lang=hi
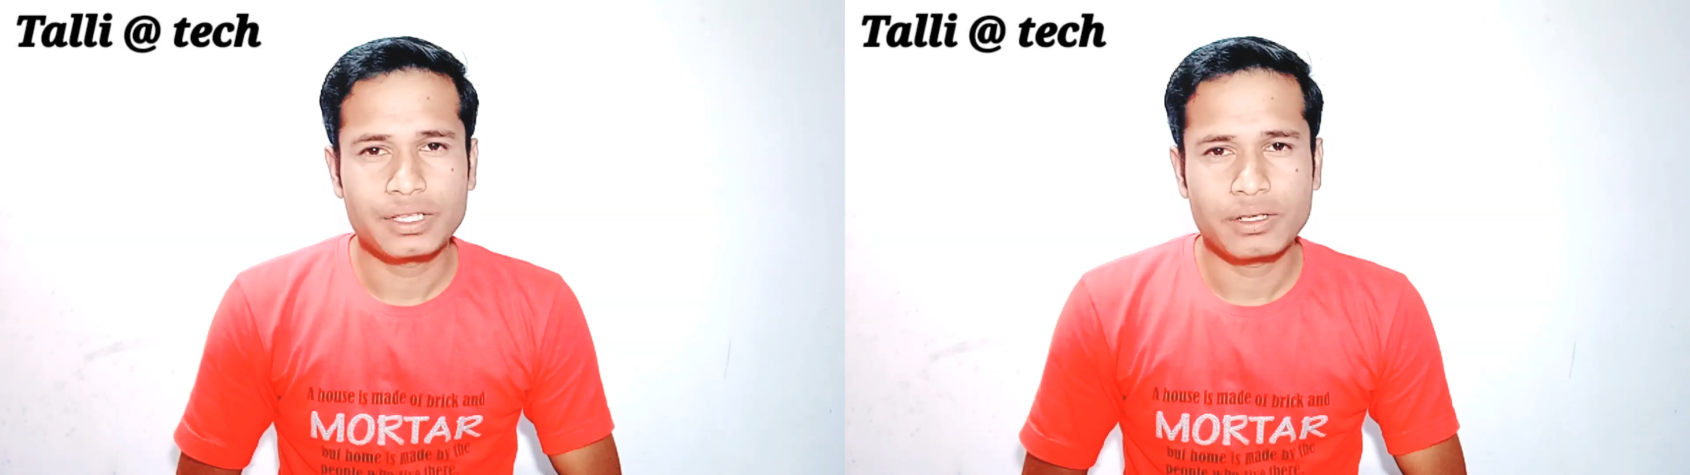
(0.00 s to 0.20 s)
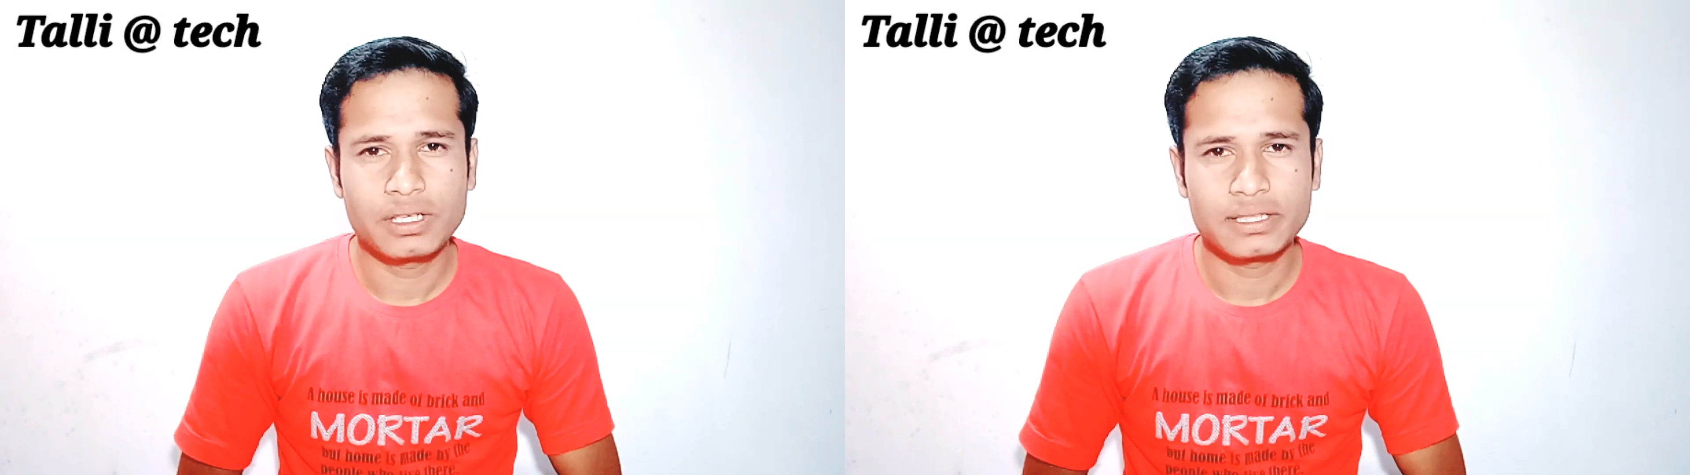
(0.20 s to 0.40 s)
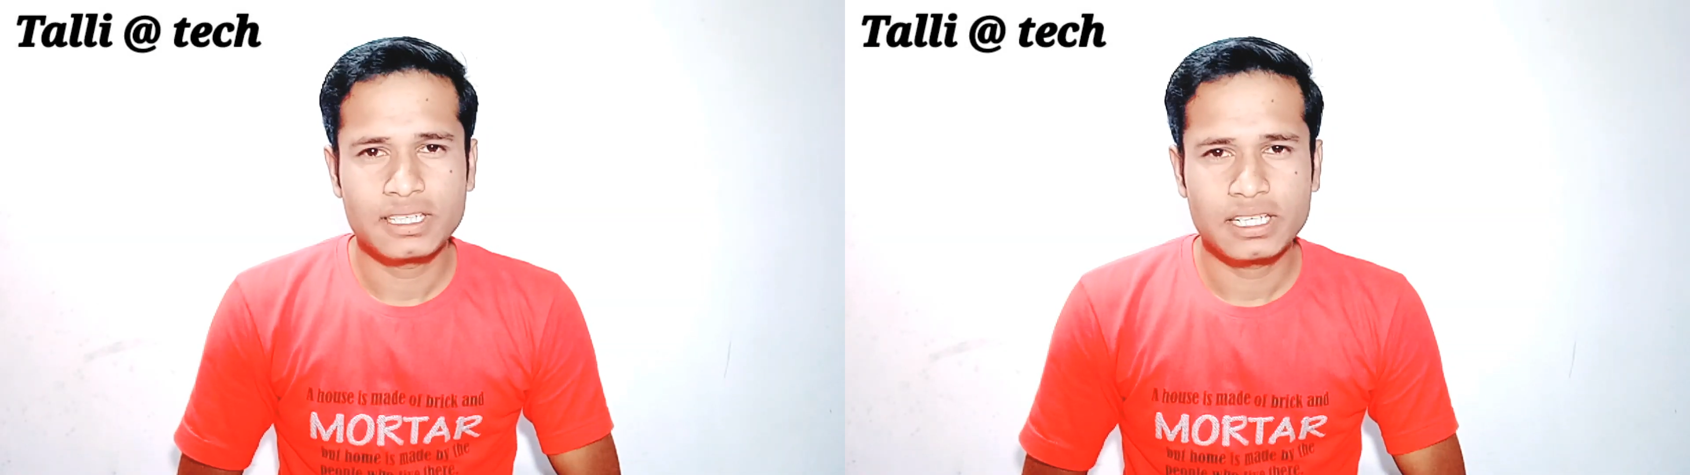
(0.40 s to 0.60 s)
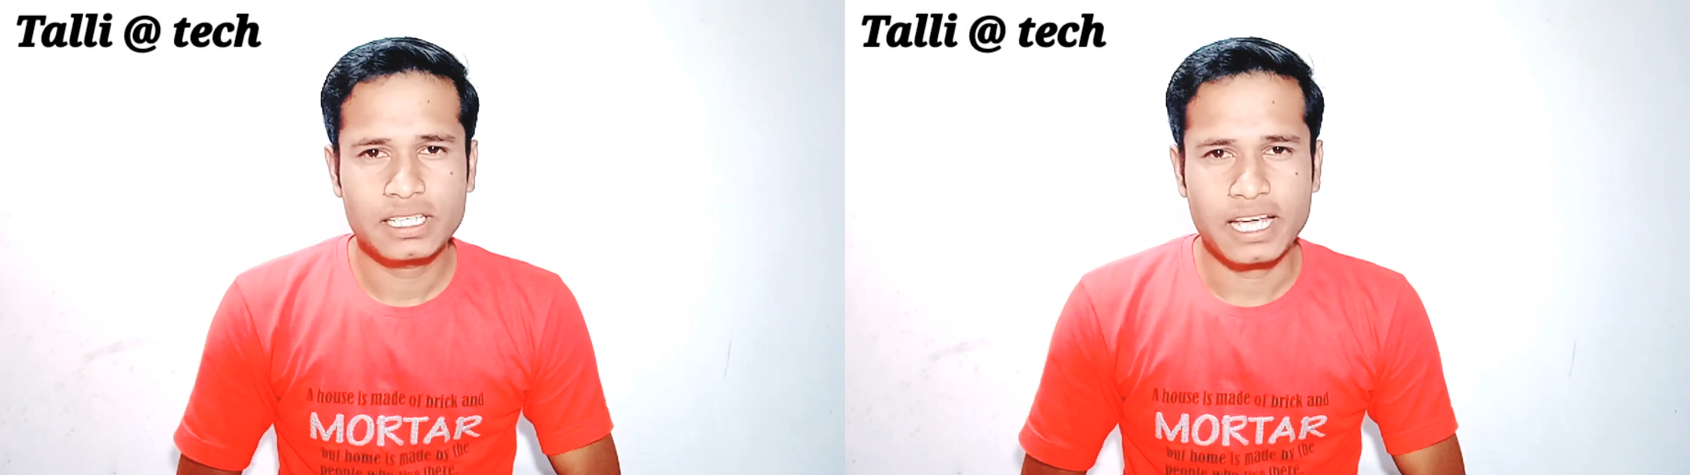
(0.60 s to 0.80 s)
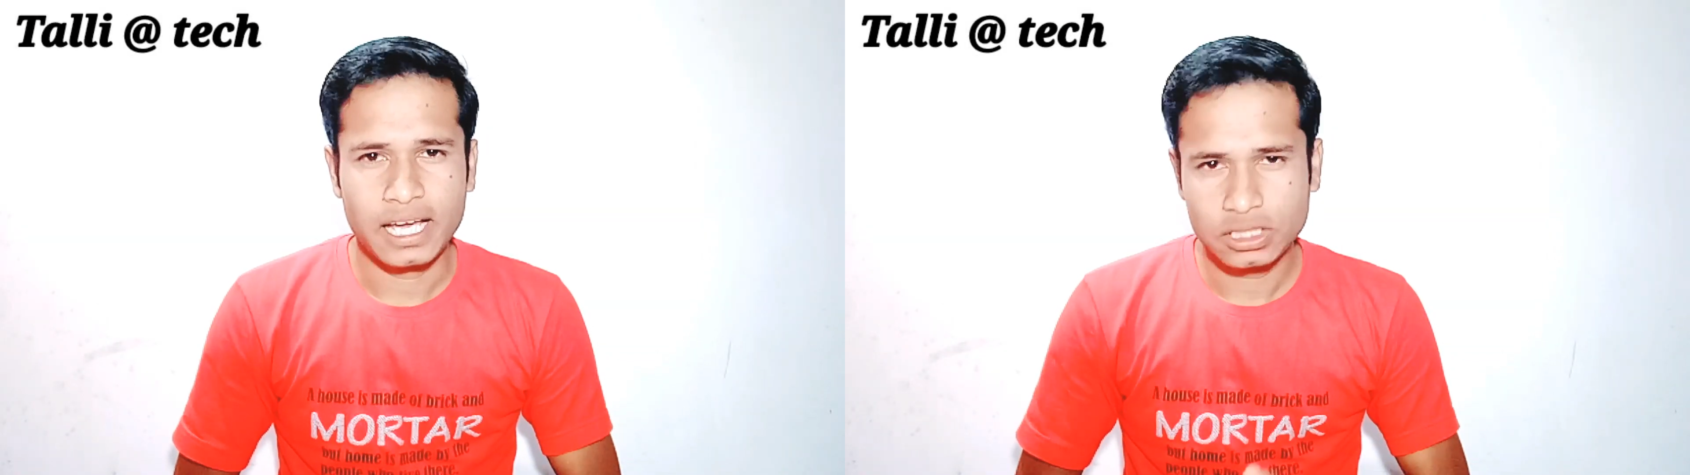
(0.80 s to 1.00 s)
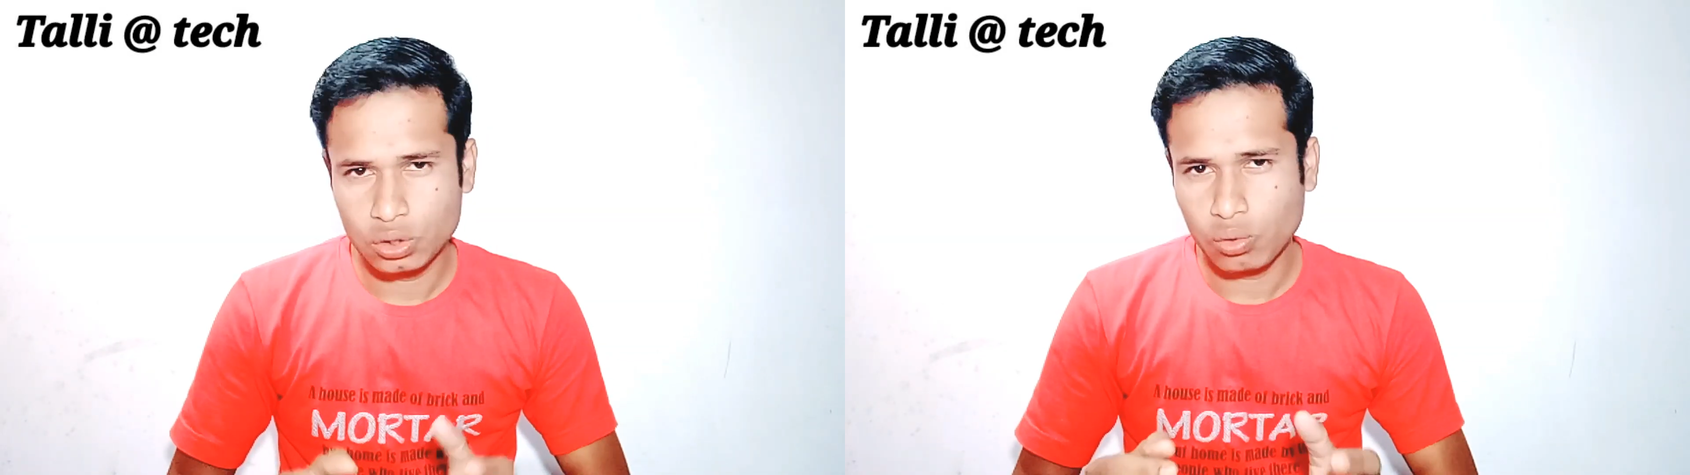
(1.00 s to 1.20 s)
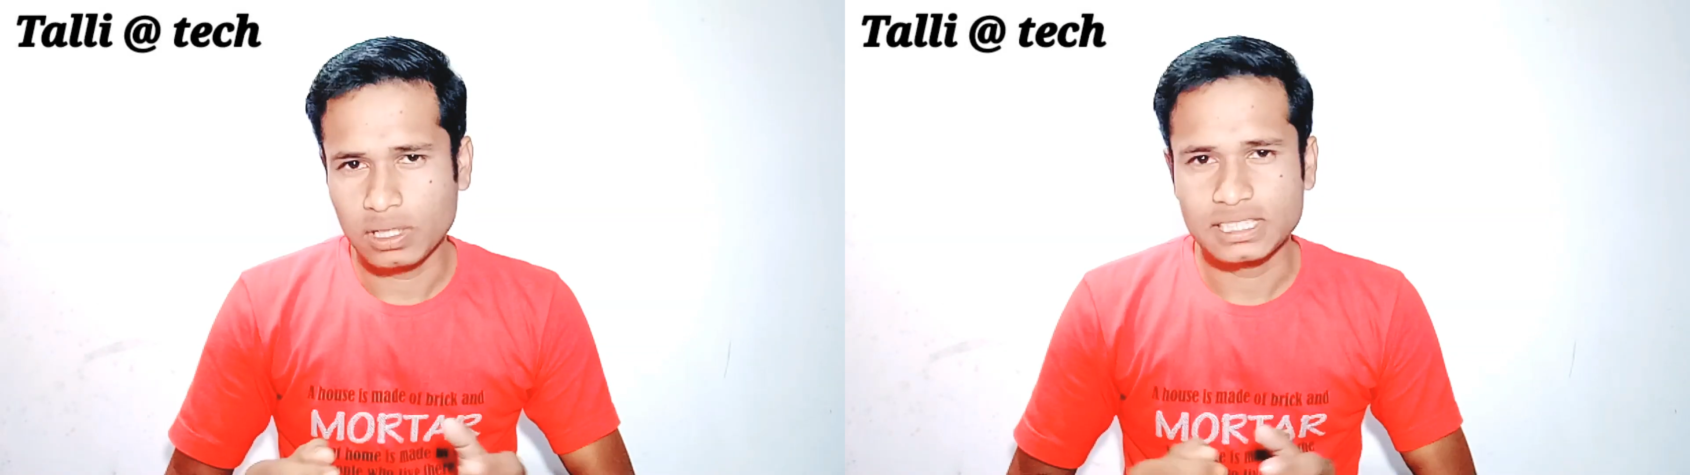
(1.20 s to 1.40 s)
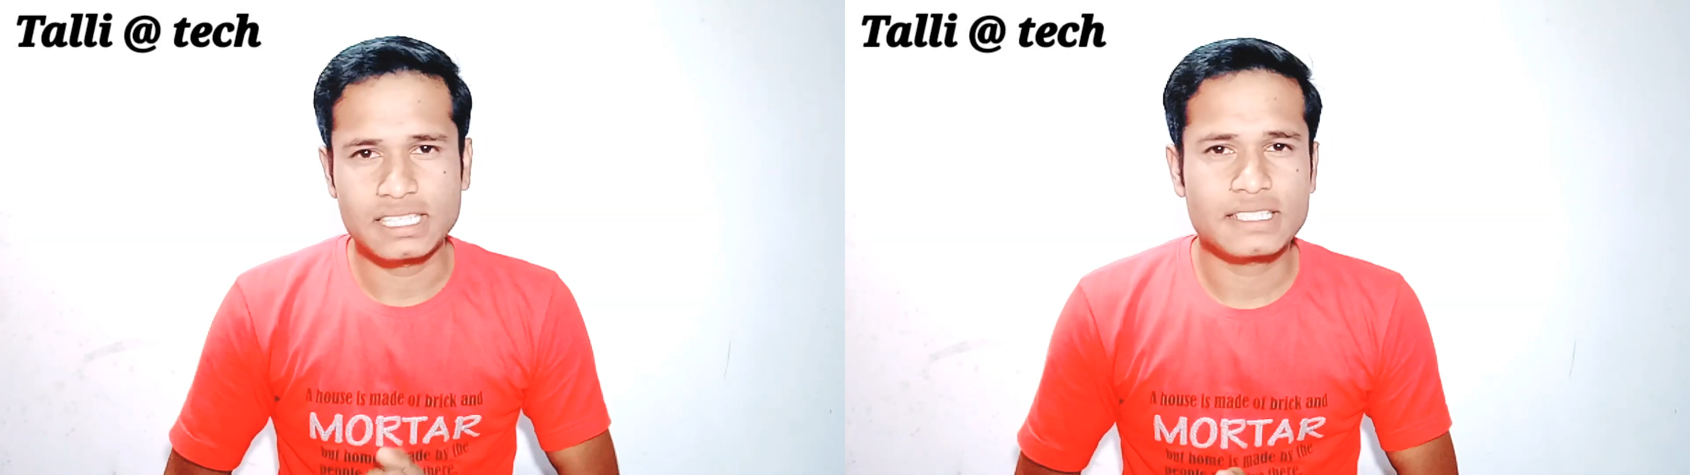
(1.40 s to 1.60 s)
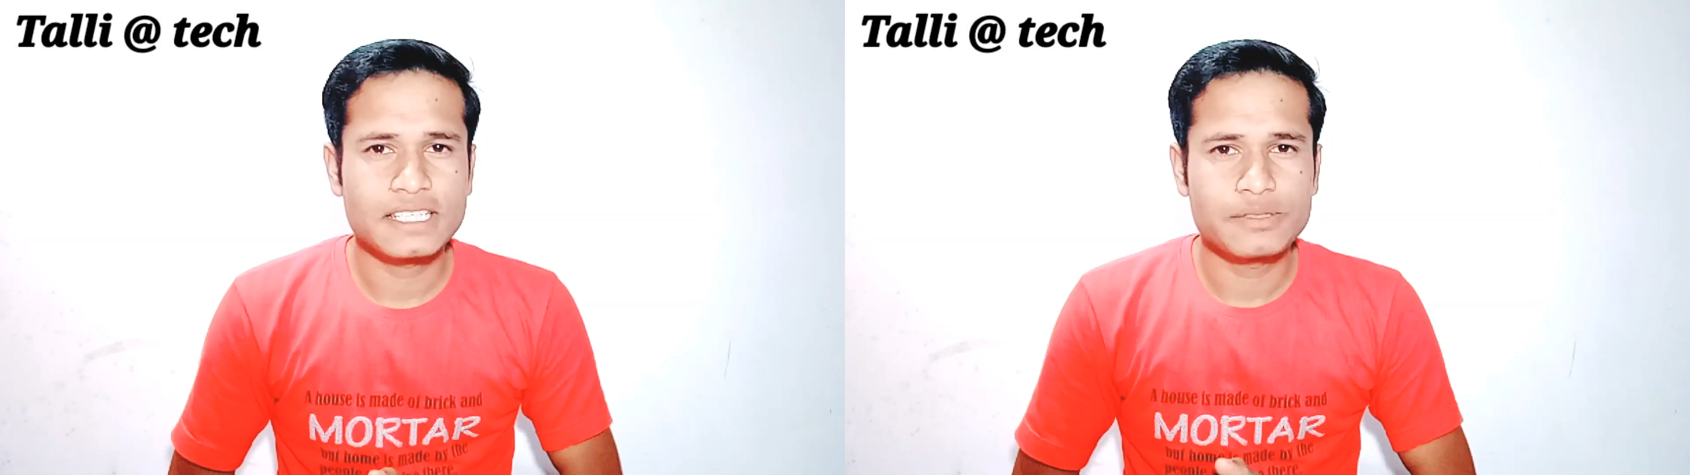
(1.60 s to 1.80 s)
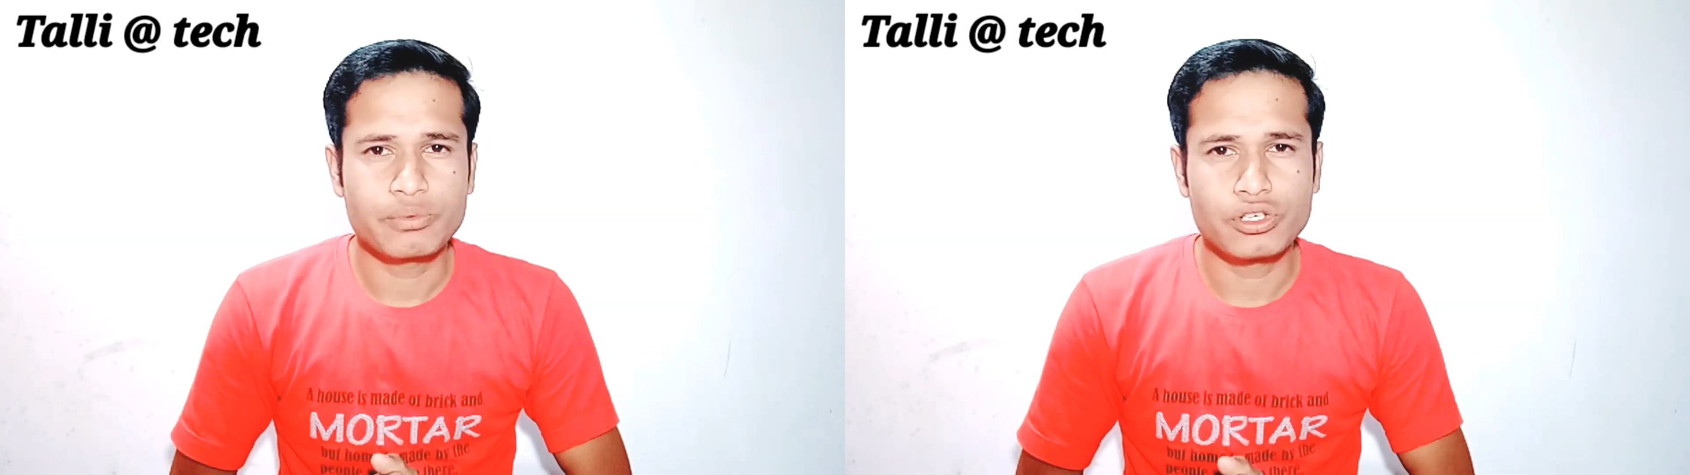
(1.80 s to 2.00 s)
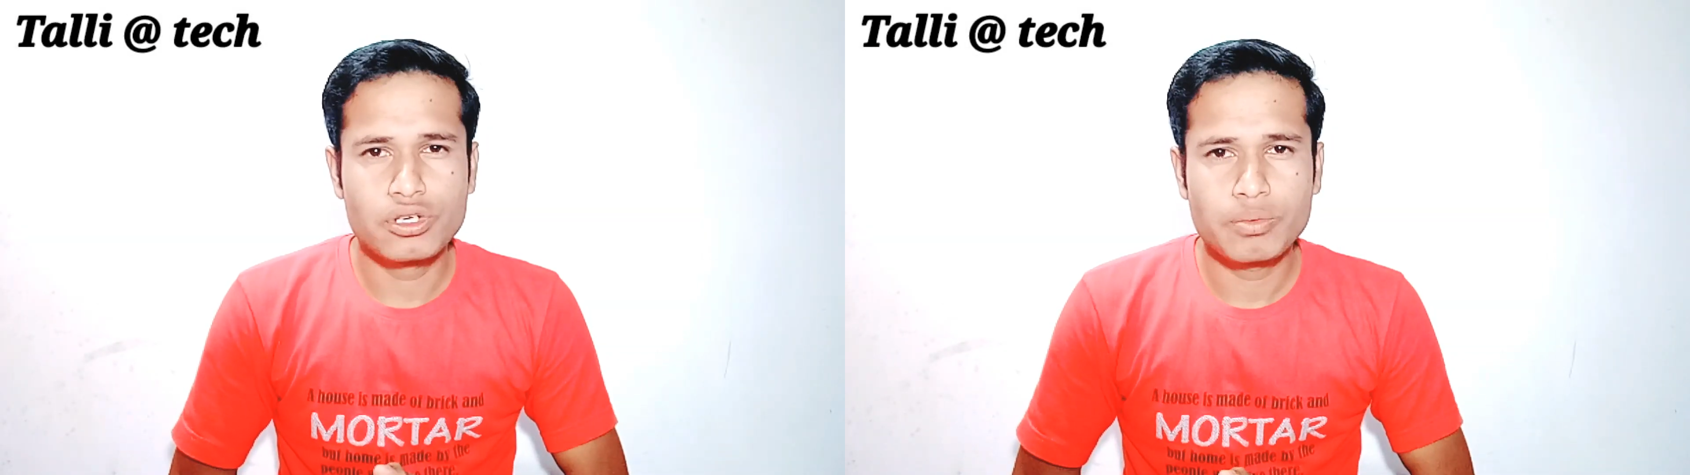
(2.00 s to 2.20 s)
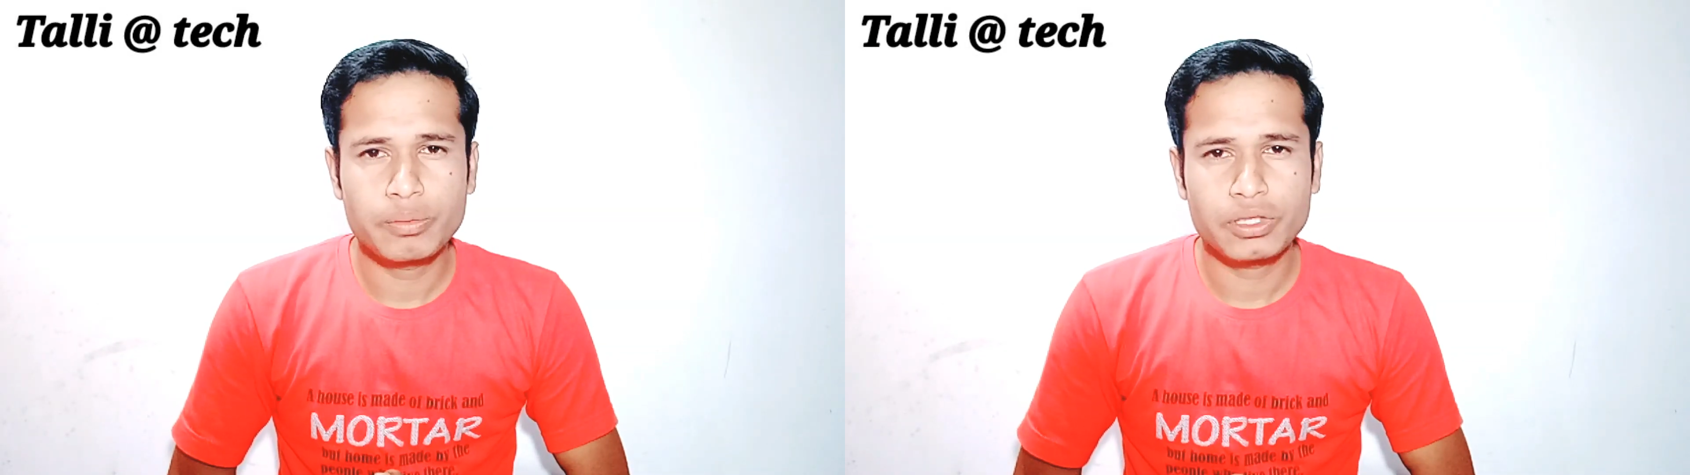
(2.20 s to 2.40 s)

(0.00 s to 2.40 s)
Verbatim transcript: तो लेट दर टैक्स टैक्स होगा आज की इस वीडियो में